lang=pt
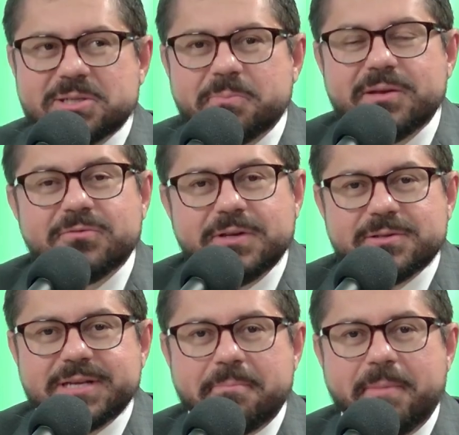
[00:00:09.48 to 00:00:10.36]

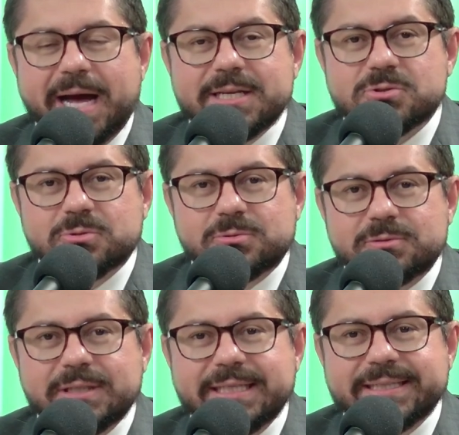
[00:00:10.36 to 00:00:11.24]
bem-vindos a mais
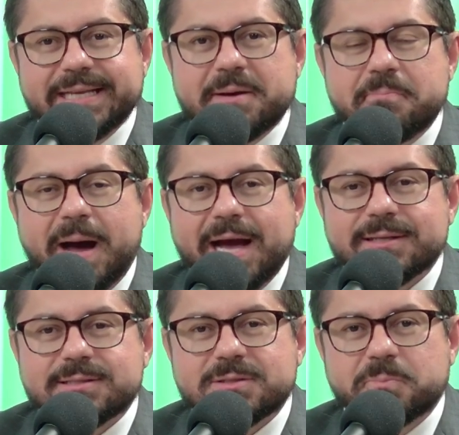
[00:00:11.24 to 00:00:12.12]
um
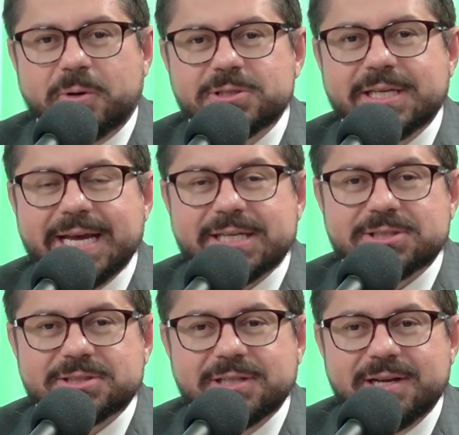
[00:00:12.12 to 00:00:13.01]
Interpartes
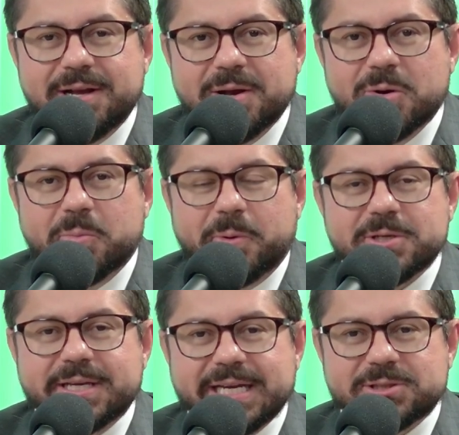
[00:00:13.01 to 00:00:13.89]
Podcast, o
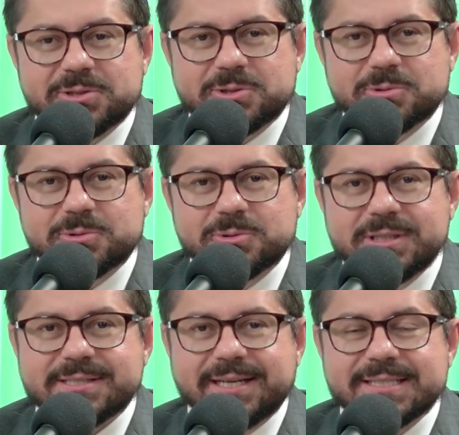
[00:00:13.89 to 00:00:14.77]
podcast do
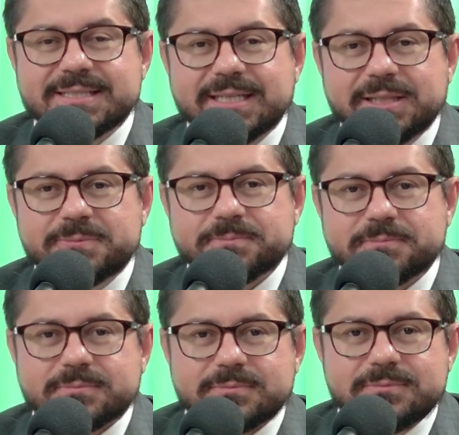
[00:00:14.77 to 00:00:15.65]
Unisalesiano,
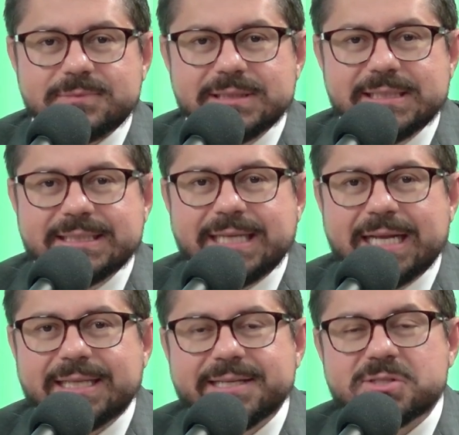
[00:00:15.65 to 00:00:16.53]
que
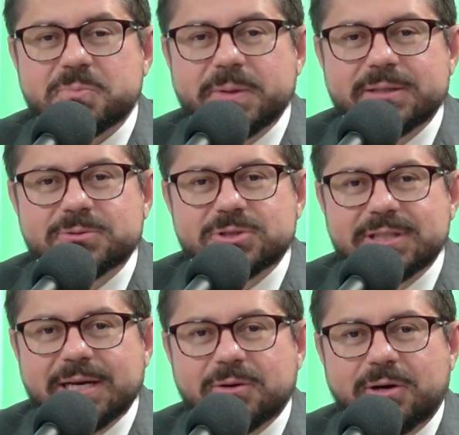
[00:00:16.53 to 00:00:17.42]
trata a respeito de
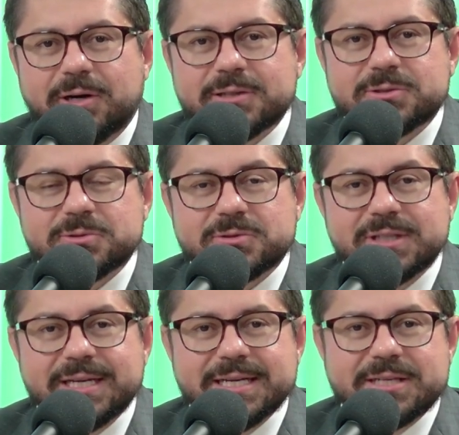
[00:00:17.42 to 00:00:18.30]
negócios,
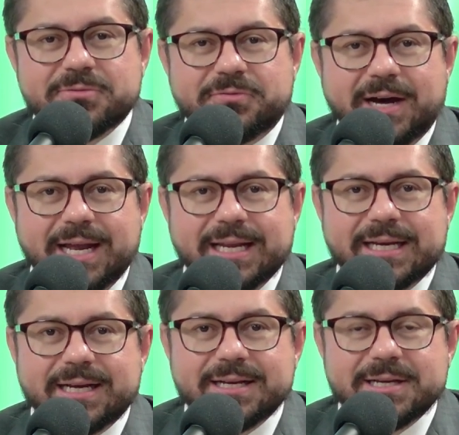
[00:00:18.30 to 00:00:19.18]
que
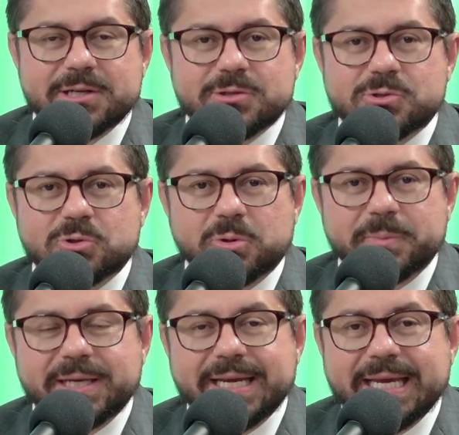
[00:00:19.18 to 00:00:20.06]
fala
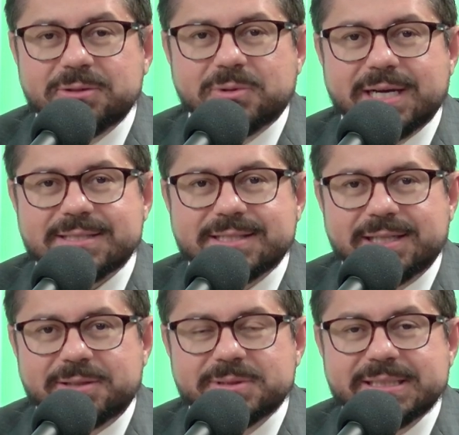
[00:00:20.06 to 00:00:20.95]
sobre
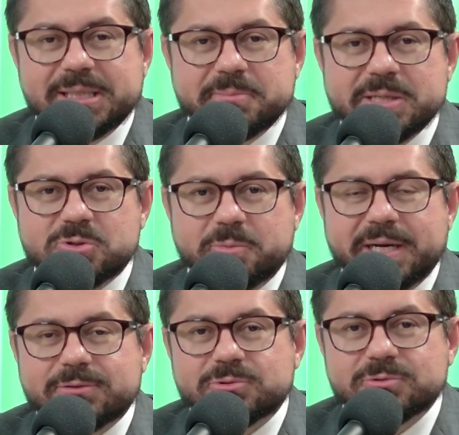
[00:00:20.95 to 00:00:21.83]
educação e também sobre
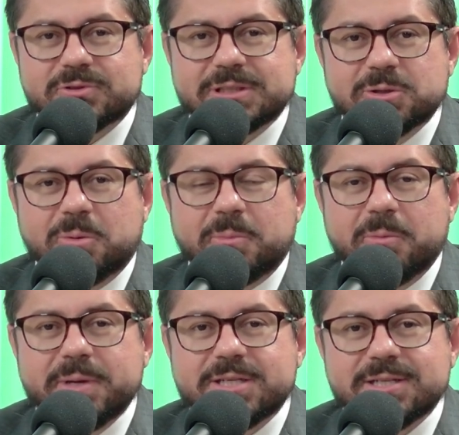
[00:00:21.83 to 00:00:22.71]
assuntos que
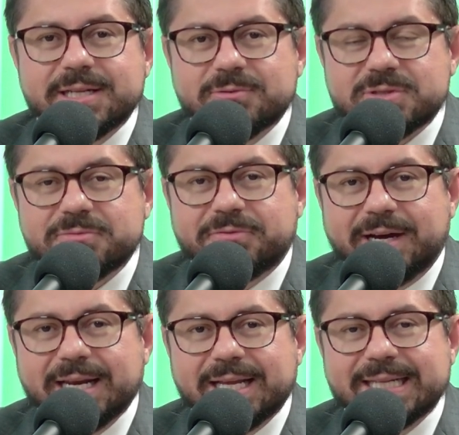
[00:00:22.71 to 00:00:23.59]
normalmente não se
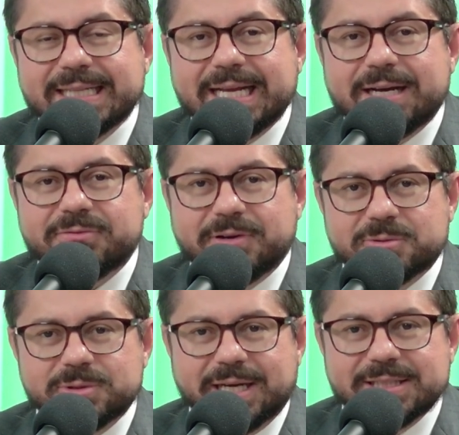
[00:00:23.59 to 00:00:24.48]
fala na
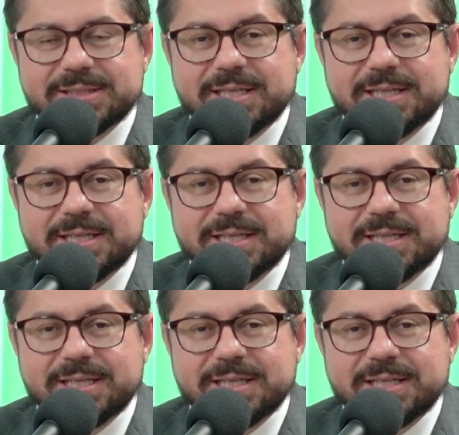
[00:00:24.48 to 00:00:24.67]
faculdade.